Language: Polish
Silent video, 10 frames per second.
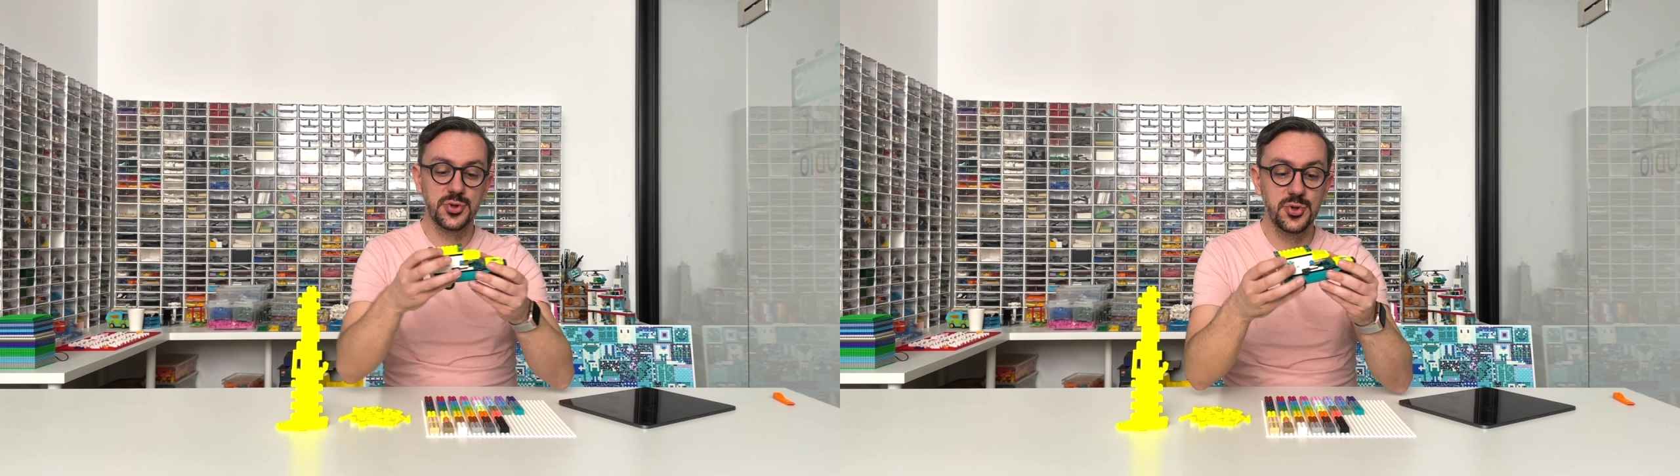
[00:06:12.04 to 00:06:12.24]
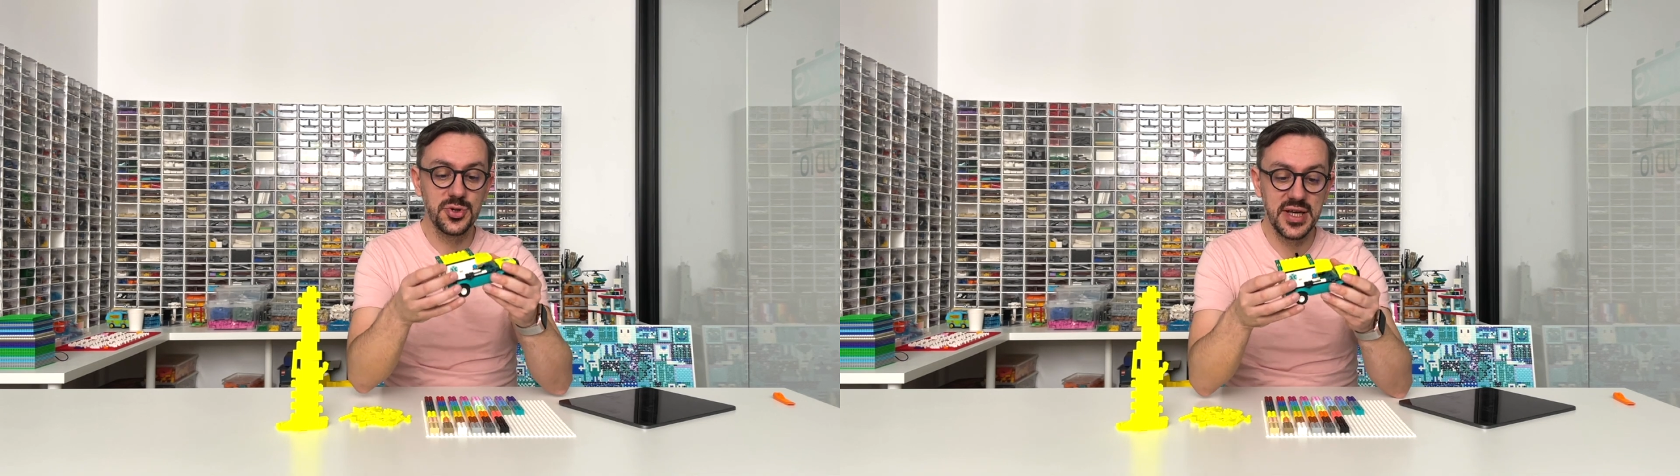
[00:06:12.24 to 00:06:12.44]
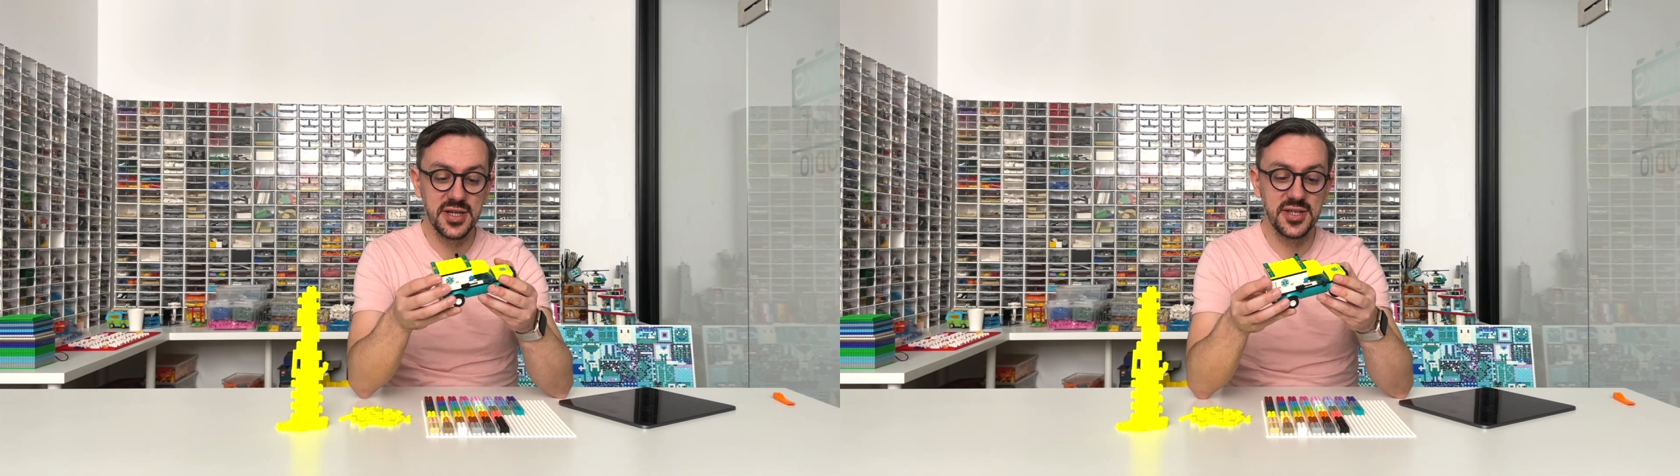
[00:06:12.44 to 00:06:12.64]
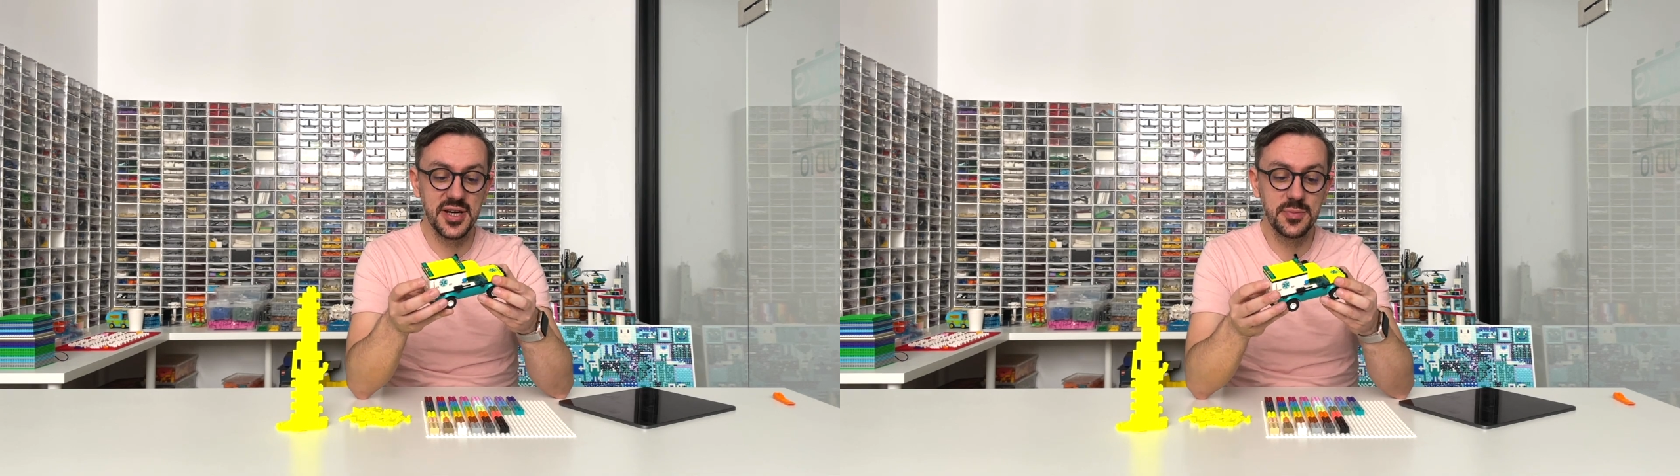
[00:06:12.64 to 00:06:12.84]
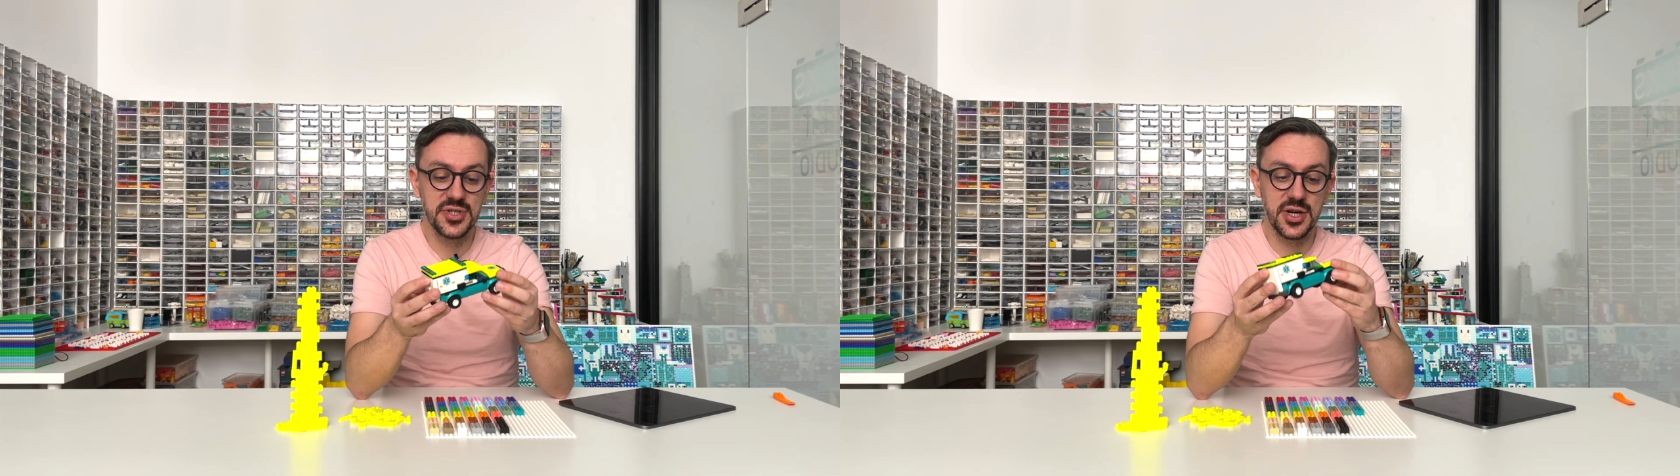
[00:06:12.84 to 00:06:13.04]
Tutaj jeszcze
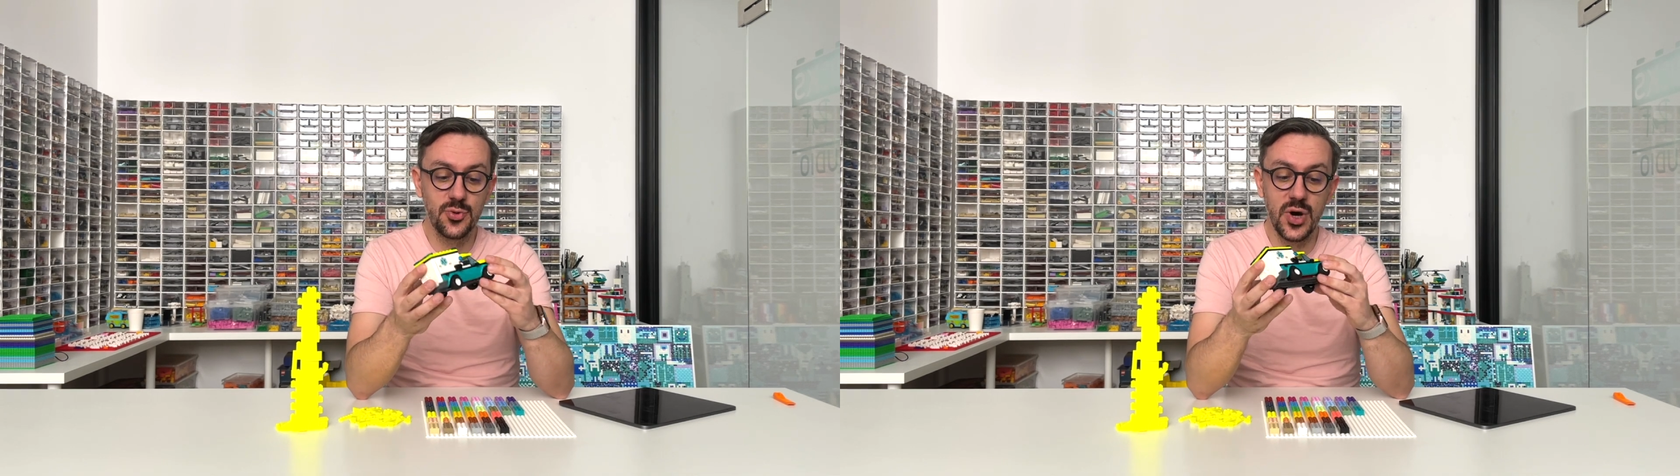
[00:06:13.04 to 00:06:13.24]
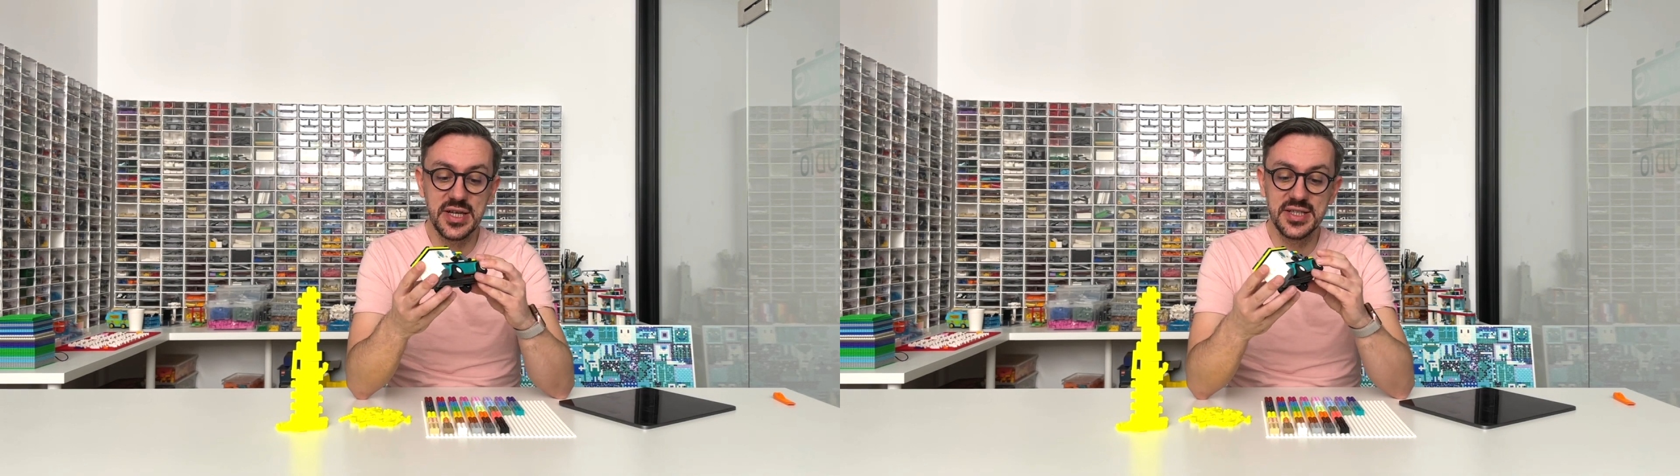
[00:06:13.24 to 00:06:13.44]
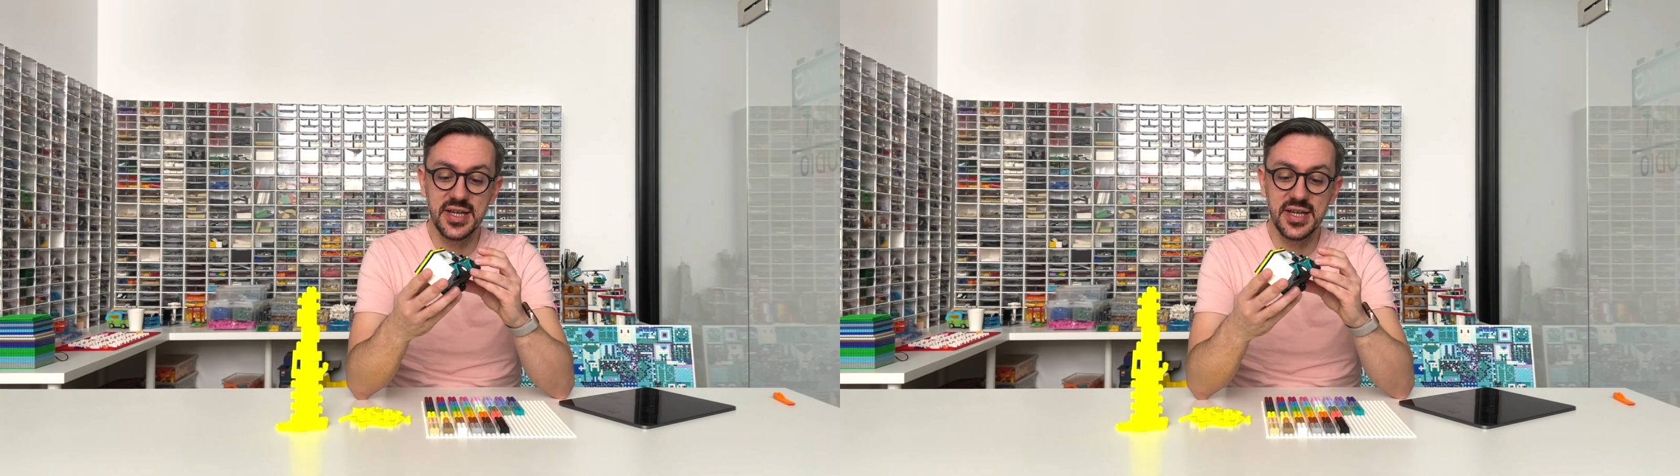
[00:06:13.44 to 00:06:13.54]
na przykładzie